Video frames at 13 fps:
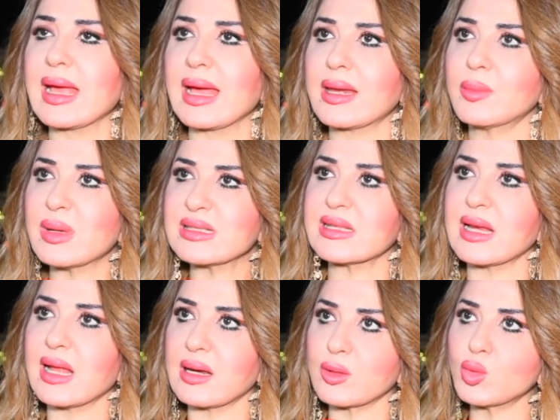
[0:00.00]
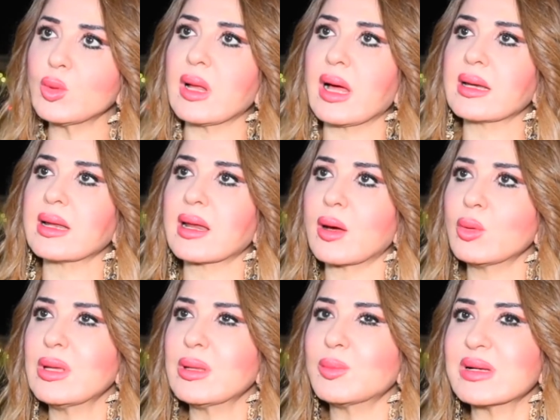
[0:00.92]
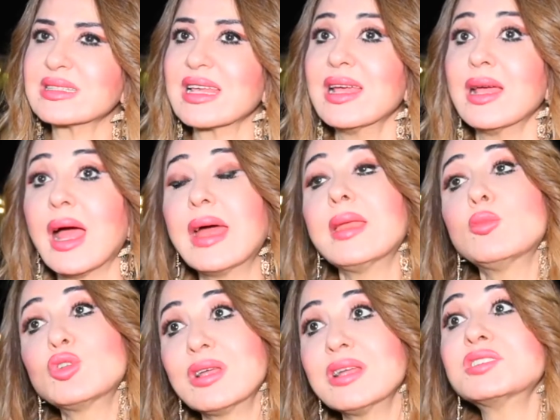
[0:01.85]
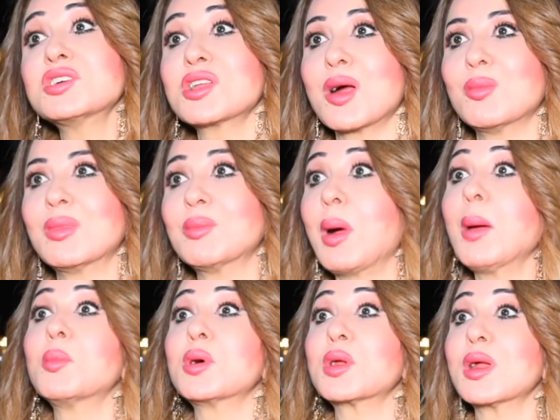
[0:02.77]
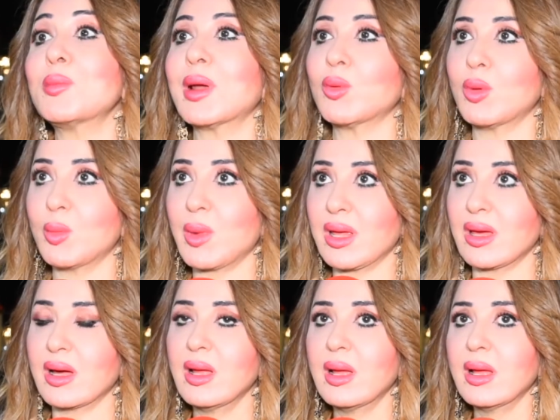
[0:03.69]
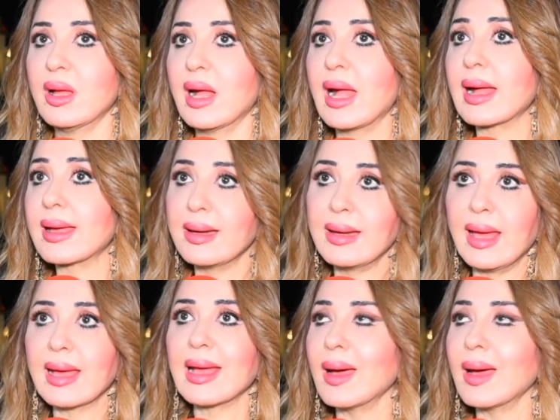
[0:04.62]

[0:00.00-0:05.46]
يعني بنزل على طول على الغويط بس انا متعتي الرمل بحب الرمله والميه اجن حاجه